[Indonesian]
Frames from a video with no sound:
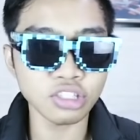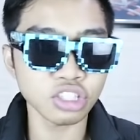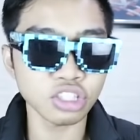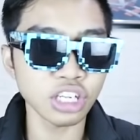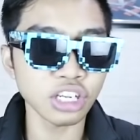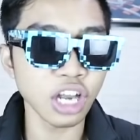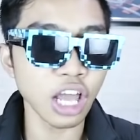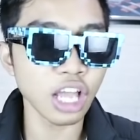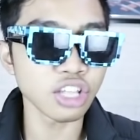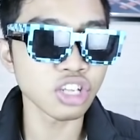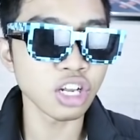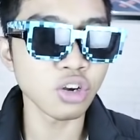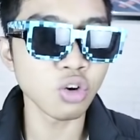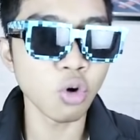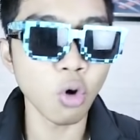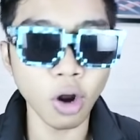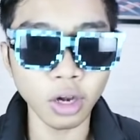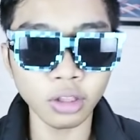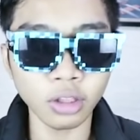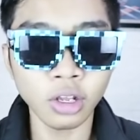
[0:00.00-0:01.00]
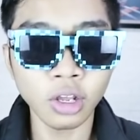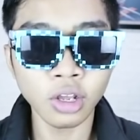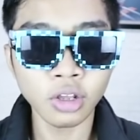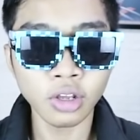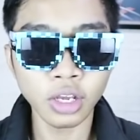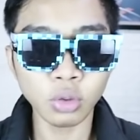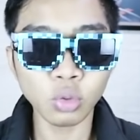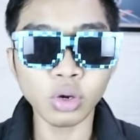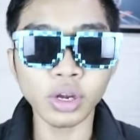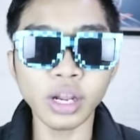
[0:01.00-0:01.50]
skin legend gourd,
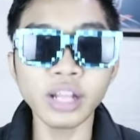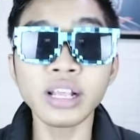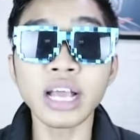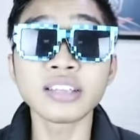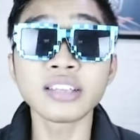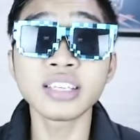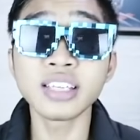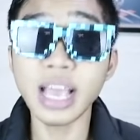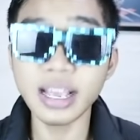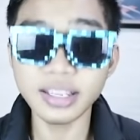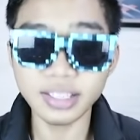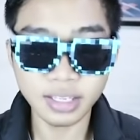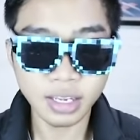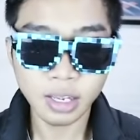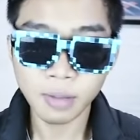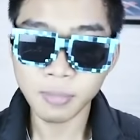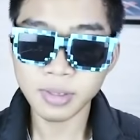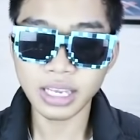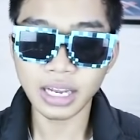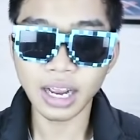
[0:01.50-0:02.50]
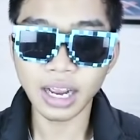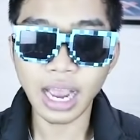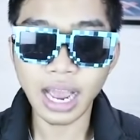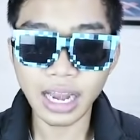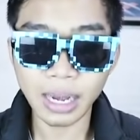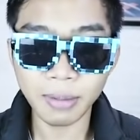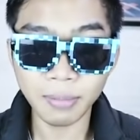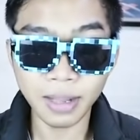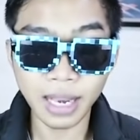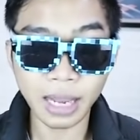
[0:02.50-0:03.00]
itu keren gak sih guys? Misalnya
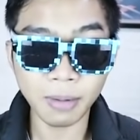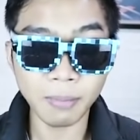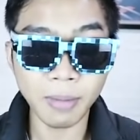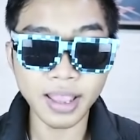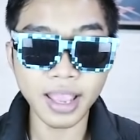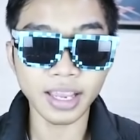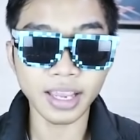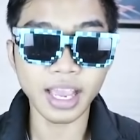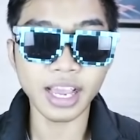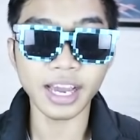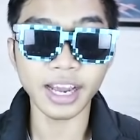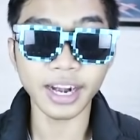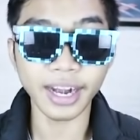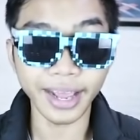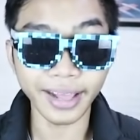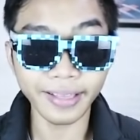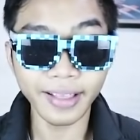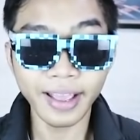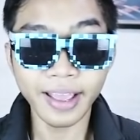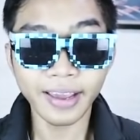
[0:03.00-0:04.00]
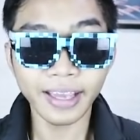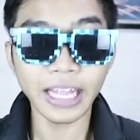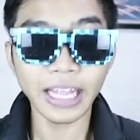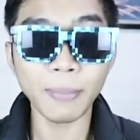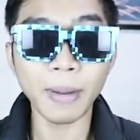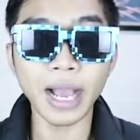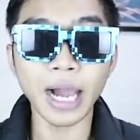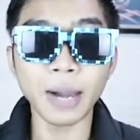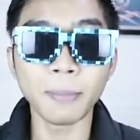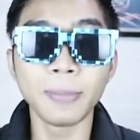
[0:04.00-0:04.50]
kalian bilang banyak yang keren, kita
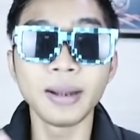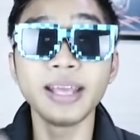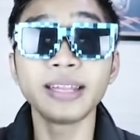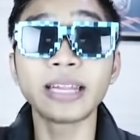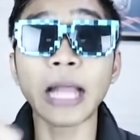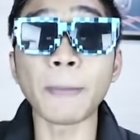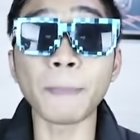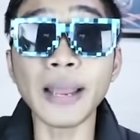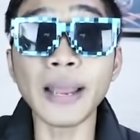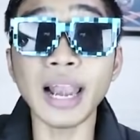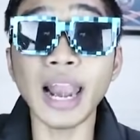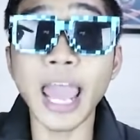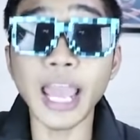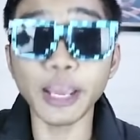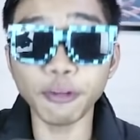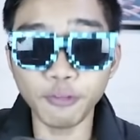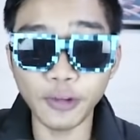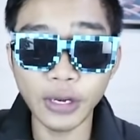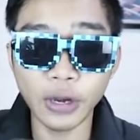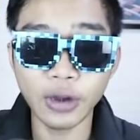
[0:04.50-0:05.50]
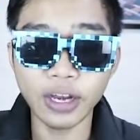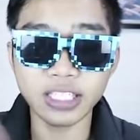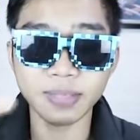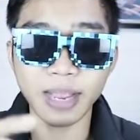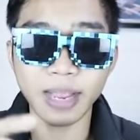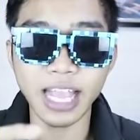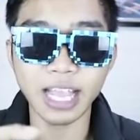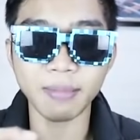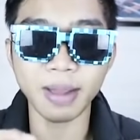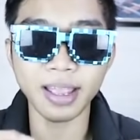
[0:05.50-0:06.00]
bakal beli tapi like video ini
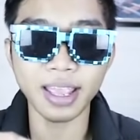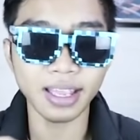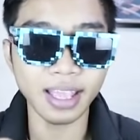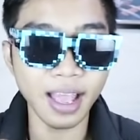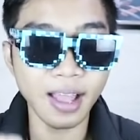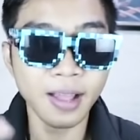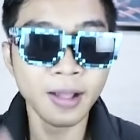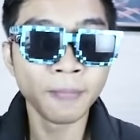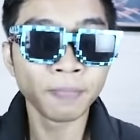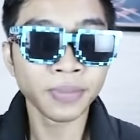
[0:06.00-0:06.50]
sebanyak-banyaknya.